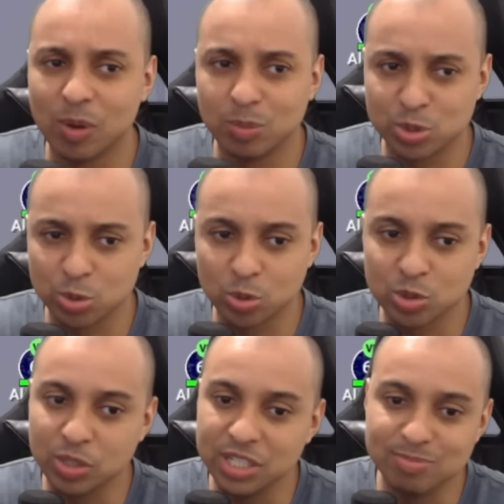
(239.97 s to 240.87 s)
um
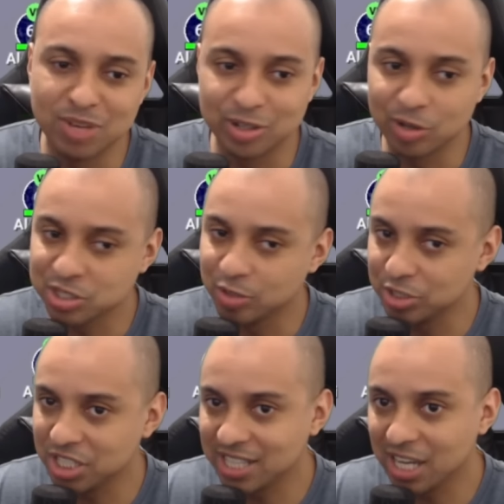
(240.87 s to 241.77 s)
amistoso e, mano, eu acho que eu vou
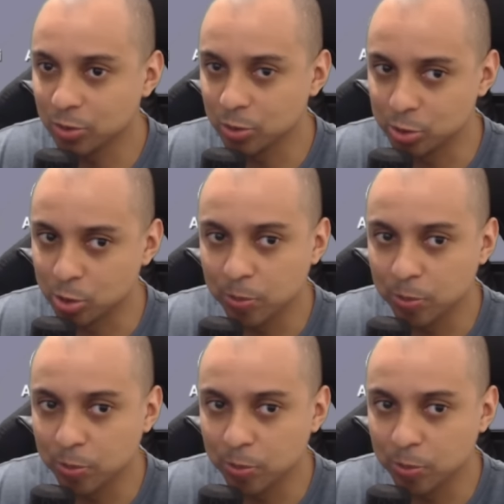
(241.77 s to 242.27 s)
de ataque todo jogo,